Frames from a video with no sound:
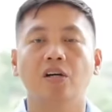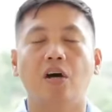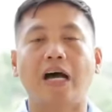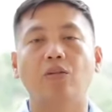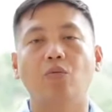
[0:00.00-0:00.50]

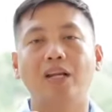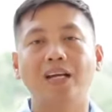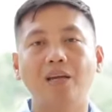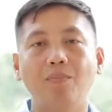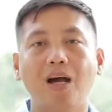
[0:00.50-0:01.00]
At walang
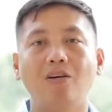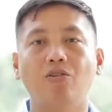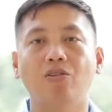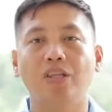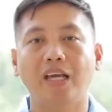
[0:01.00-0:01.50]
iba
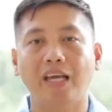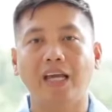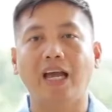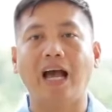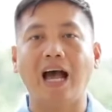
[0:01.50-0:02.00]
kundi
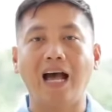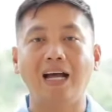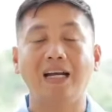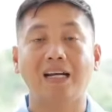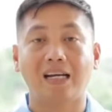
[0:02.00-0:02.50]

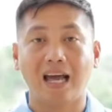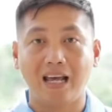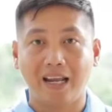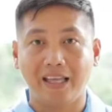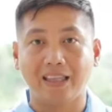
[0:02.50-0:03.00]
ang
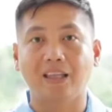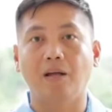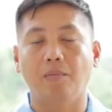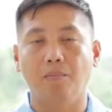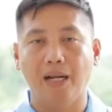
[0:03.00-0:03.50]
claret
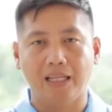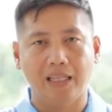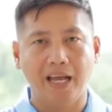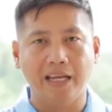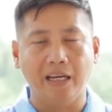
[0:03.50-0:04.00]

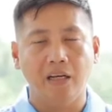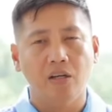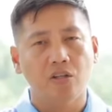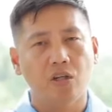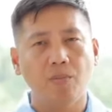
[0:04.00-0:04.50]
bloodline.
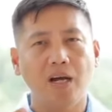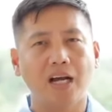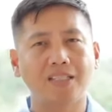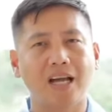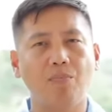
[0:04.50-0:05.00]
So mga
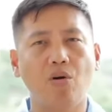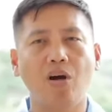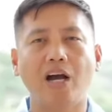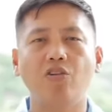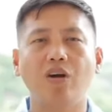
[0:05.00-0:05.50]
kasabong,
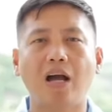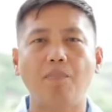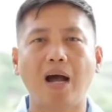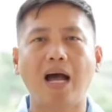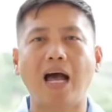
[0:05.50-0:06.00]
ano nga
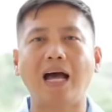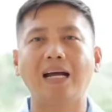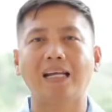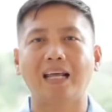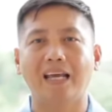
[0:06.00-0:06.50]
ba ang
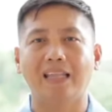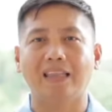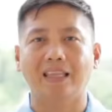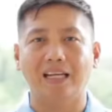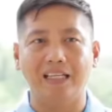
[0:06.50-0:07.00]
claret
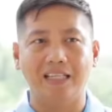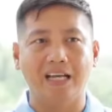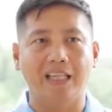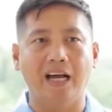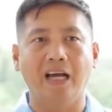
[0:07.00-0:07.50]
na
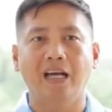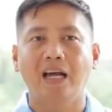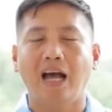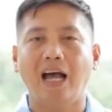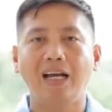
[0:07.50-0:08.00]
linyada?
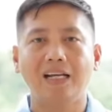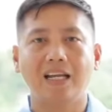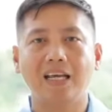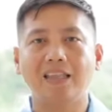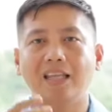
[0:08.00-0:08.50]
Ang
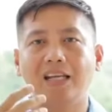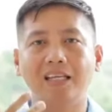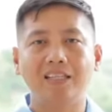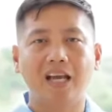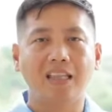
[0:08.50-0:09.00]
claret na
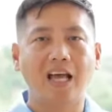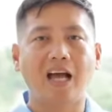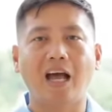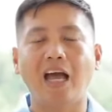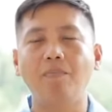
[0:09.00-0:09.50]

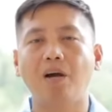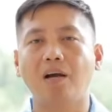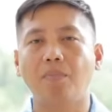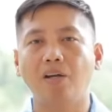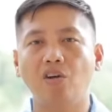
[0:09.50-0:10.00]
linyada ay mga
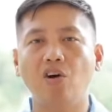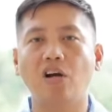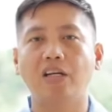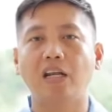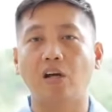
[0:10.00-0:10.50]
manok
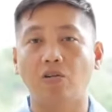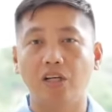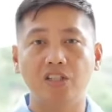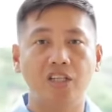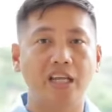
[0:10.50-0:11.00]
na
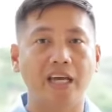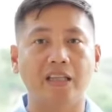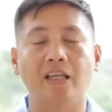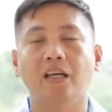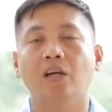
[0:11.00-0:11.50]
na-originate
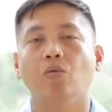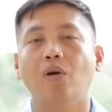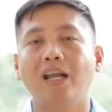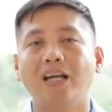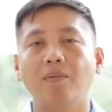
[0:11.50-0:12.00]

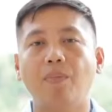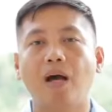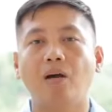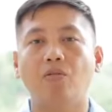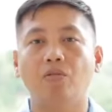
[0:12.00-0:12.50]
walang
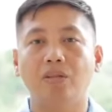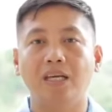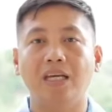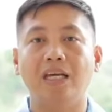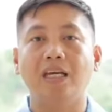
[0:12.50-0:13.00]
iba
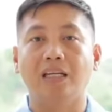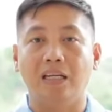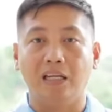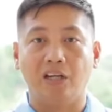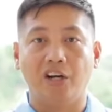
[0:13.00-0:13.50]
kundi ni
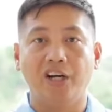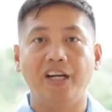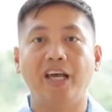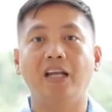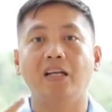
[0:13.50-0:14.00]

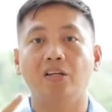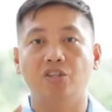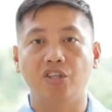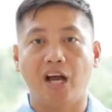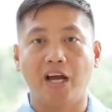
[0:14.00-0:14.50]
Colonel
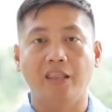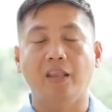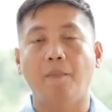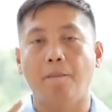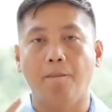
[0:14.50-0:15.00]
John
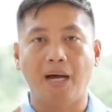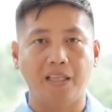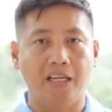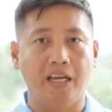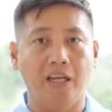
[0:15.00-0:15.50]

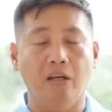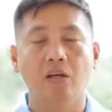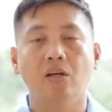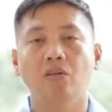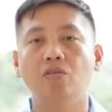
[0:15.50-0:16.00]
Madigan.
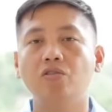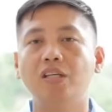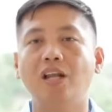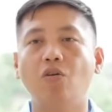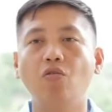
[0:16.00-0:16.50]
Nung
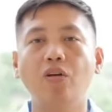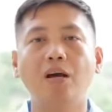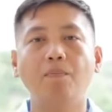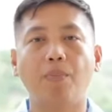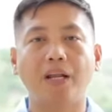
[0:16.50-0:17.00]

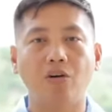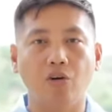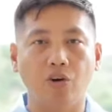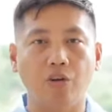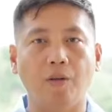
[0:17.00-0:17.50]
sinaunang
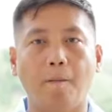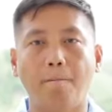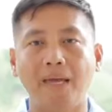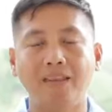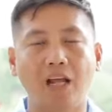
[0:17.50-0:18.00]
panahon,
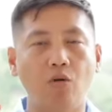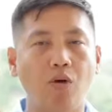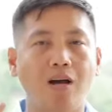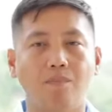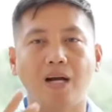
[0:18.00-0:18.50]
may
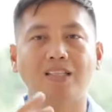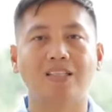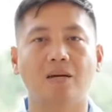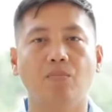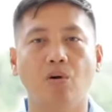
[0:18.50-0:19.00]
dalawang
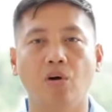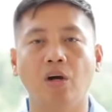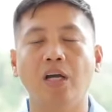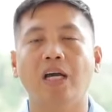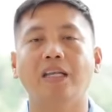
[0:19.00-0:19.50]
magsasabong
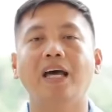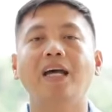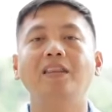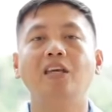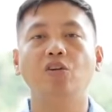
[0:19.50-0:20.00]
na
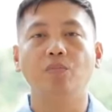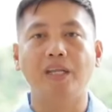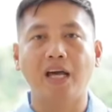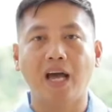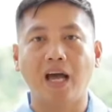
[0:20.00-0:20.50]

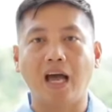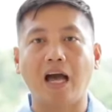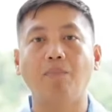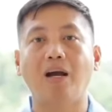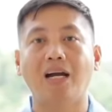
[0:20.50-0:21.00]
dinomina
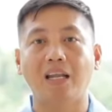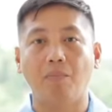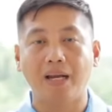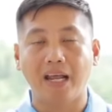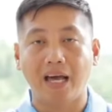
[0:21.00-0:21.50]
ang mga
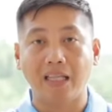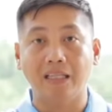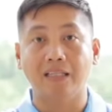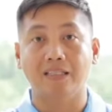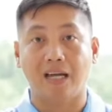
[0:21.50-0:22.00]
labanan
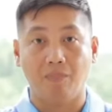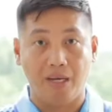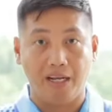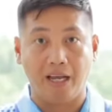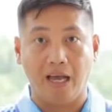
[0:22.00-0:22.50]
sa
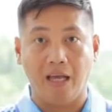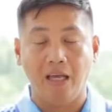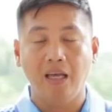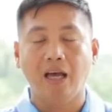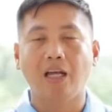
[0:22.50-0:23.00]
Amerika.
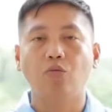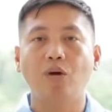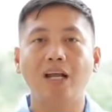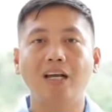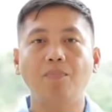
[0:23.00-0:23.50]
At
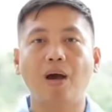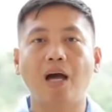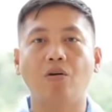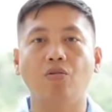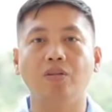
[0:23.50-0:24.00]
walang
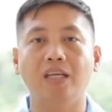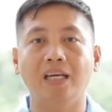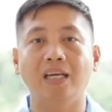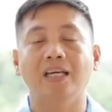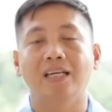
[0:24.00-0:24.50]
iba
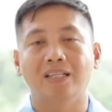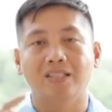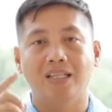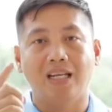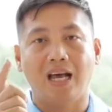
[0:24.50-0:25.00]
kundi
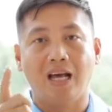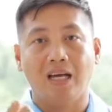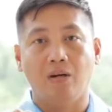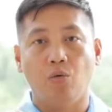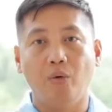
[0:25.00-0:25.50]
sina
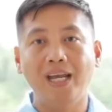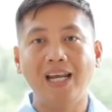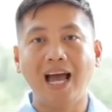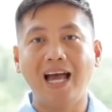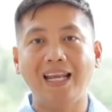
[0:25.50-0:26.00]
Will
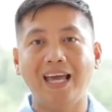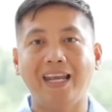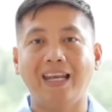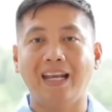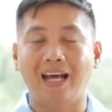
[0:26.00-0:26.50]

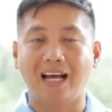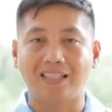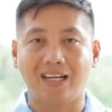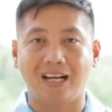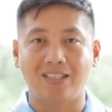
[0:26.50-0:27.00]
Allen at
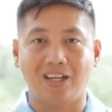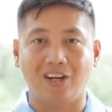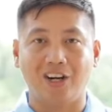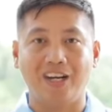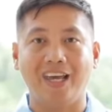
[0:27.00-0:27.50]
saka si
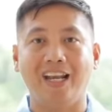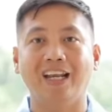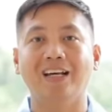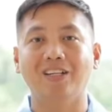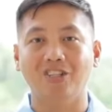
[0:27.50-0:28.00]
Colonel
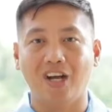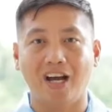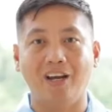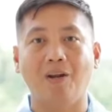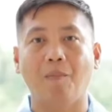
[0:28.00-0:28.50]

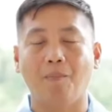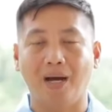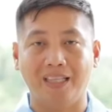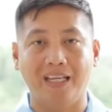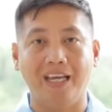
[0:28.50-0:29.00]
John
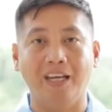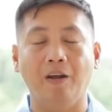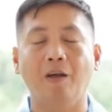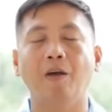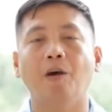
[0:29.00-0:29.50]
Madigan.
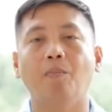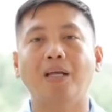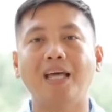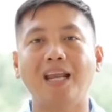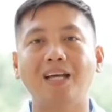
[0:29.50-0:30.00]

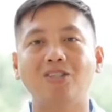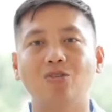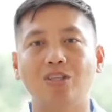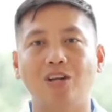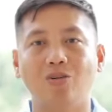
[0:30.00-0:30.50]
Madalas nung
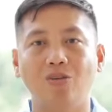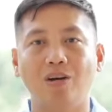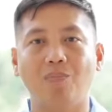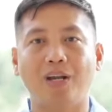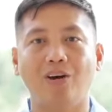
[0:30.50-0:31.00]
sinaunang
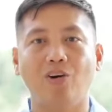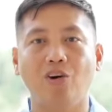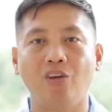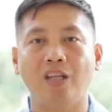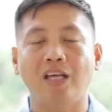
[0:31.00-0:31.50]

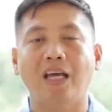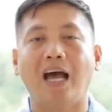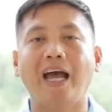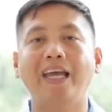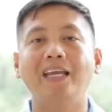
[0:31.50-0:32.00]
panahon
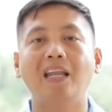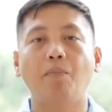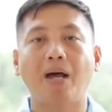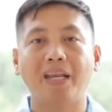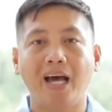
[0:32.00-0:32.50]
ay
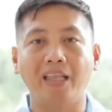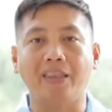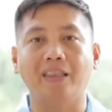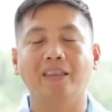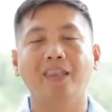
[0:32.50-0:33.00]
labanan
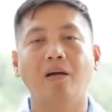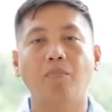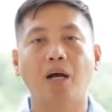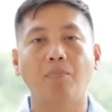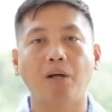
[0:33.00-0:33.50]
ng
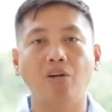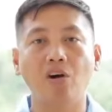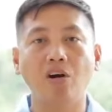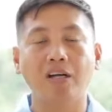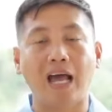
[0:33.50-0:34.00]
mga
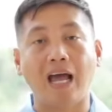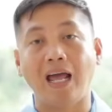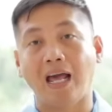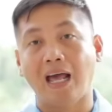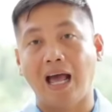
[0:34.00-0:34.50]
manok na
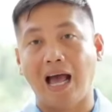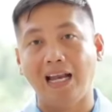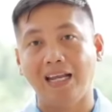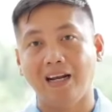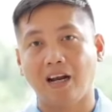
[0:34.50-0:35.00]

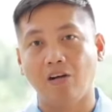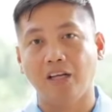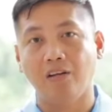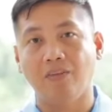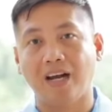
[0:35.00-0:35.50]
Allen
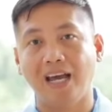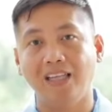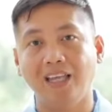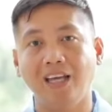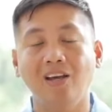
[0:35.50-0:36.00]
Roundhead
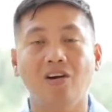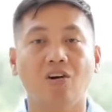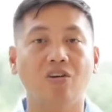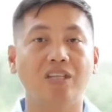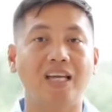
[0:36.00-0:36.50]
variety
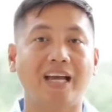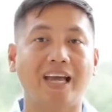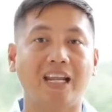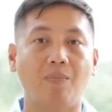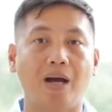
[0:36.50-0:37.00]
o di kaya
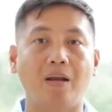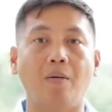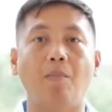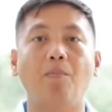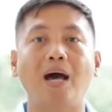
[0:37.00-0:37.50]
naman
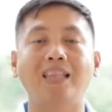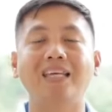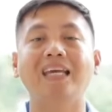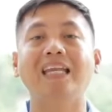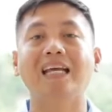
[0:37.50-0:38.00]

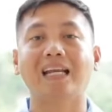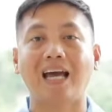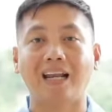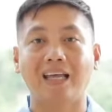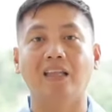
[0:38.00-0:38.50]
Madigan
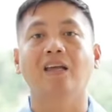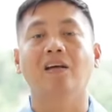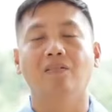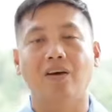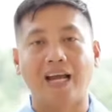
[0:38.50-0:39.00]
Claret
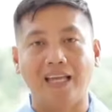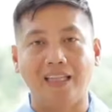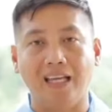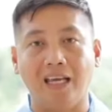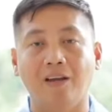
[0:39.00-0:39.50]
variety.